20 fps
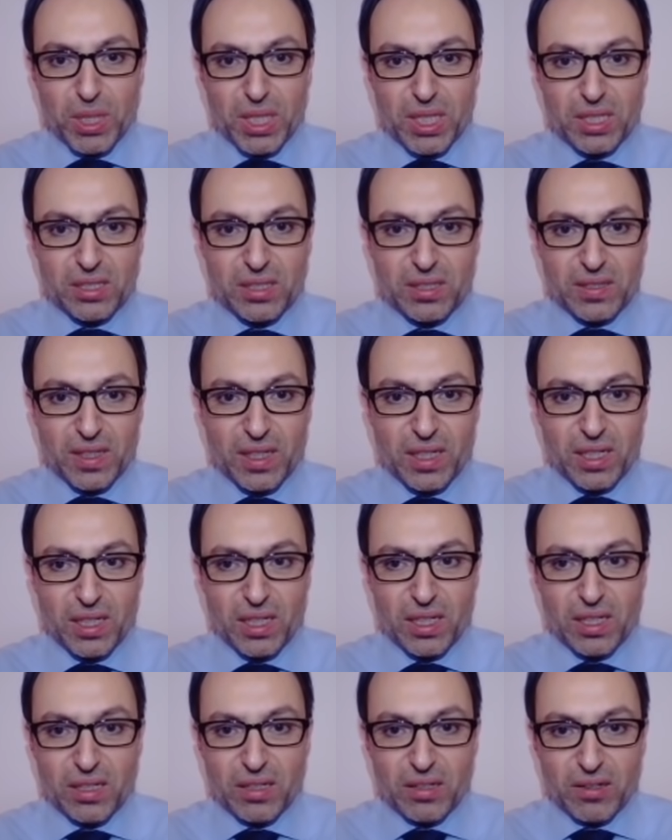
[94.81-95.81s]
Bakın
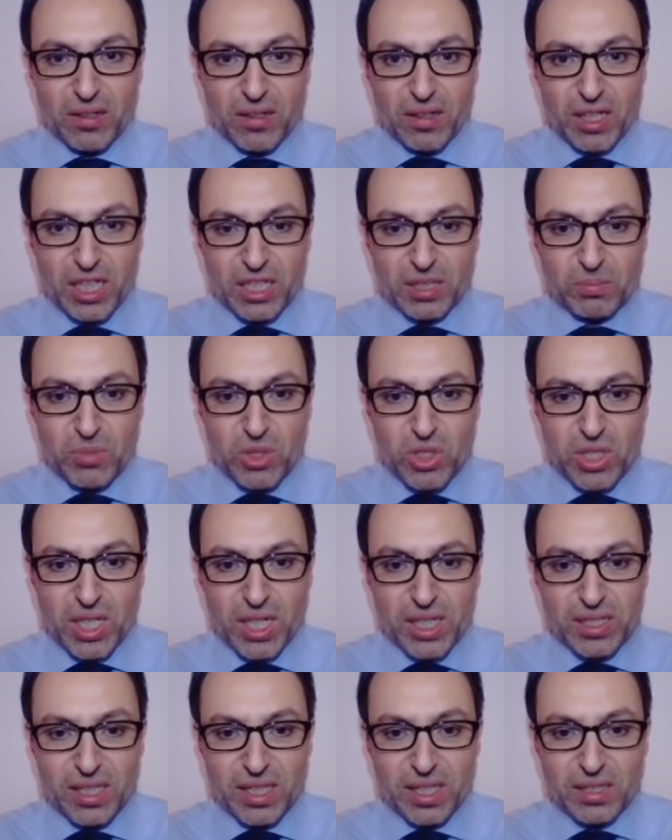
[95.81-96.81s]
ta
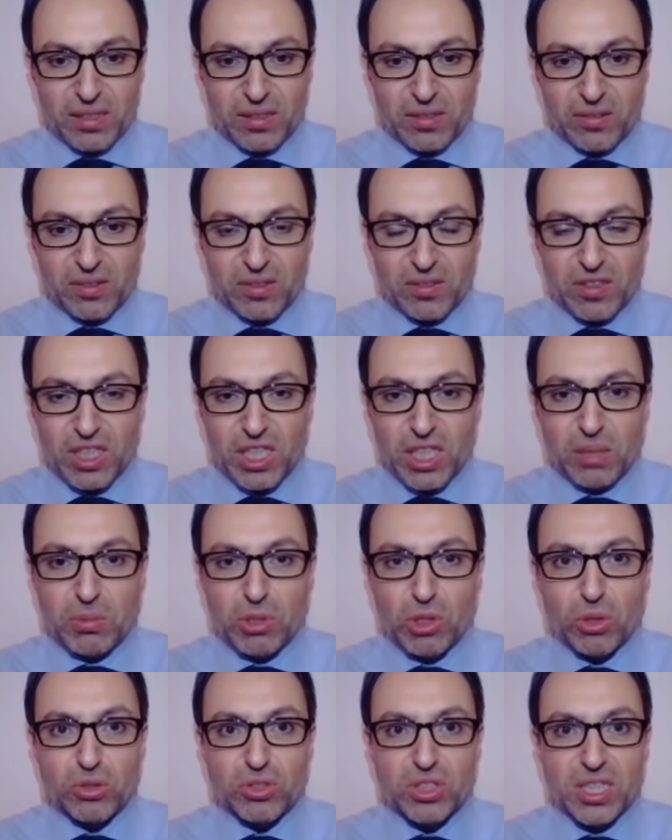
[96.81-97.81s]
60'lardan
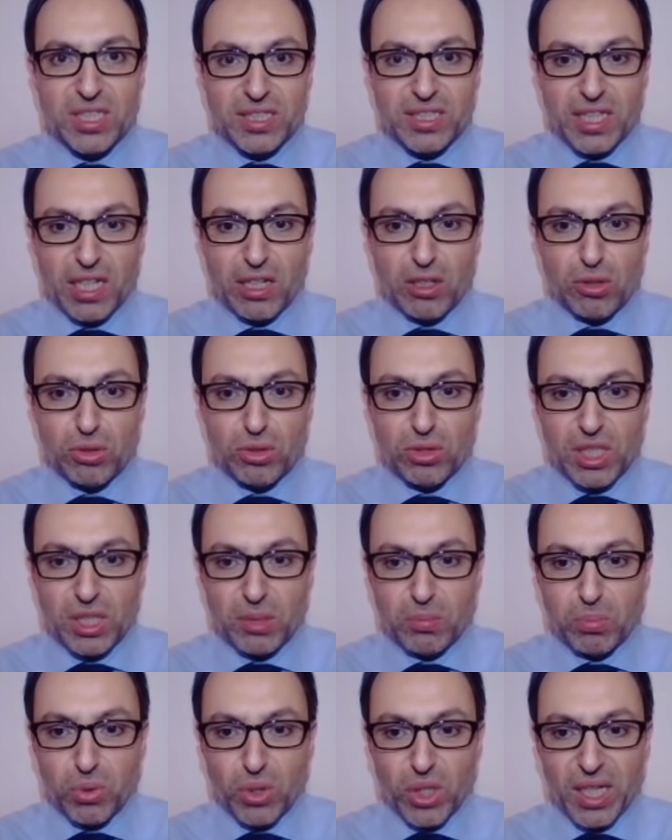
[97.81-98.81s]
2018
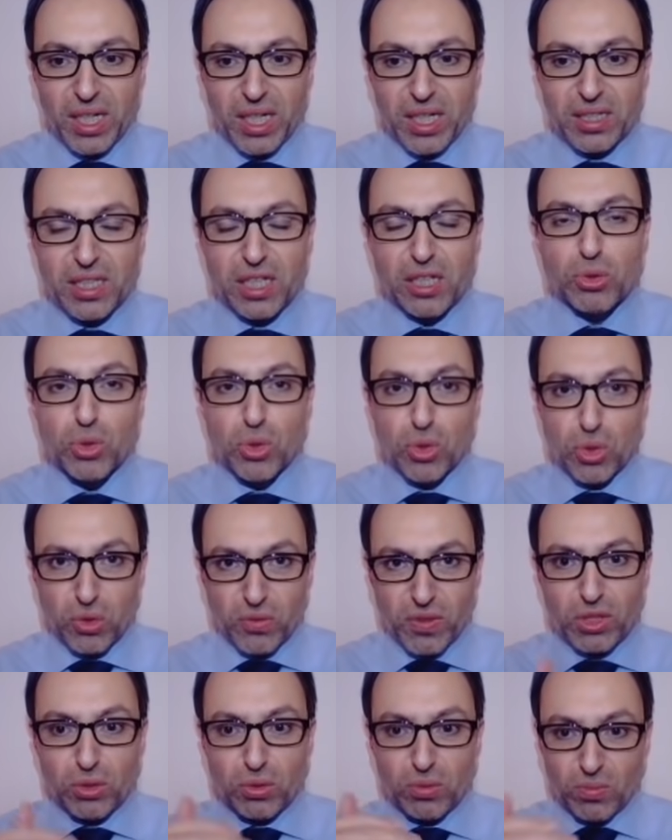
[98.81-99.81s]
Eylül'ünde buraya kadar
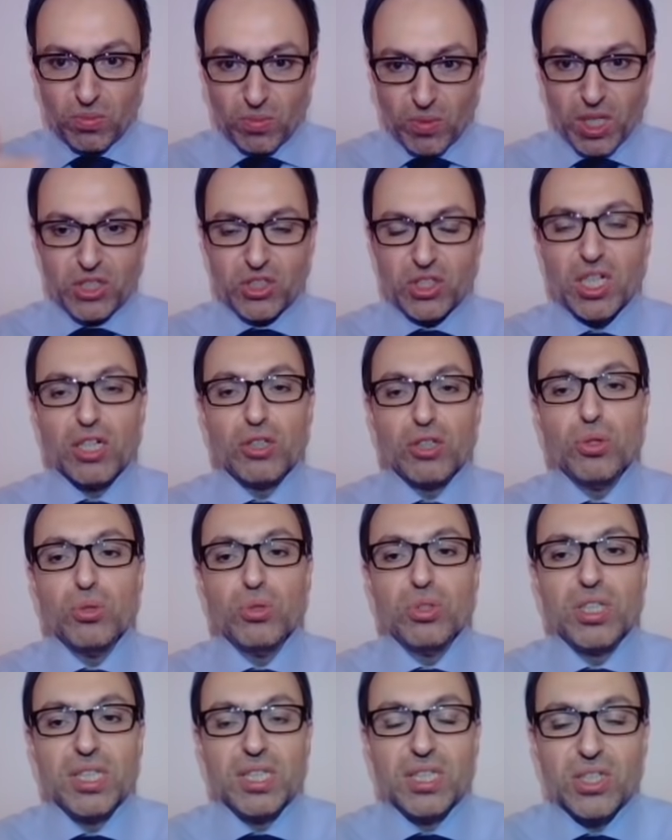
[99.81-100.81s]
düştü ve aşağı
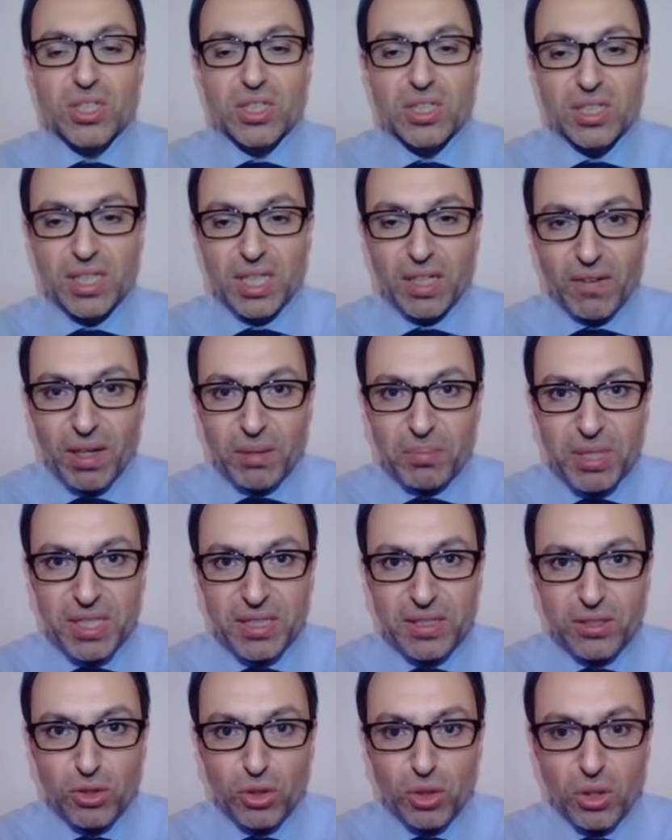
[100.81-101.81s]
yönlü gidişini devam
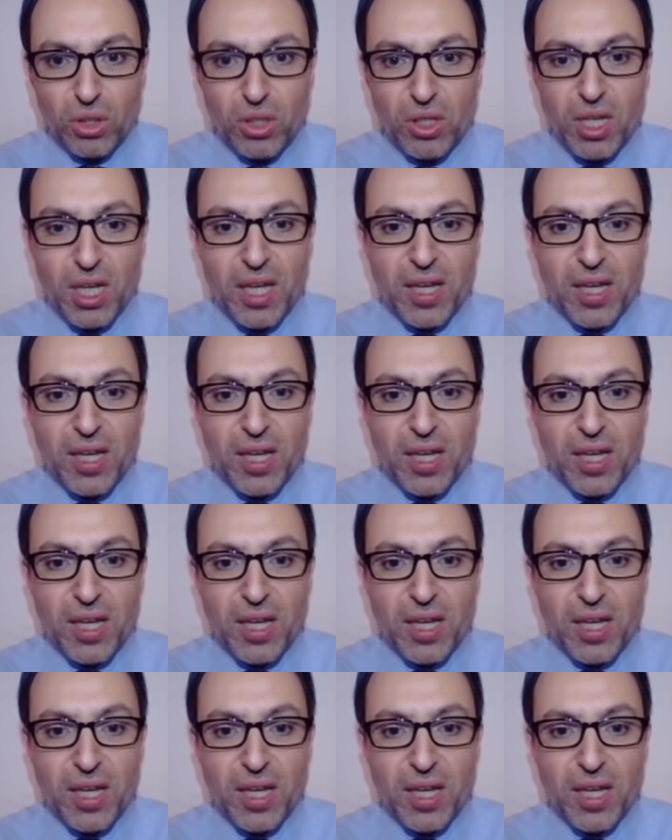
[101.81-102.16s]
ettiriyor.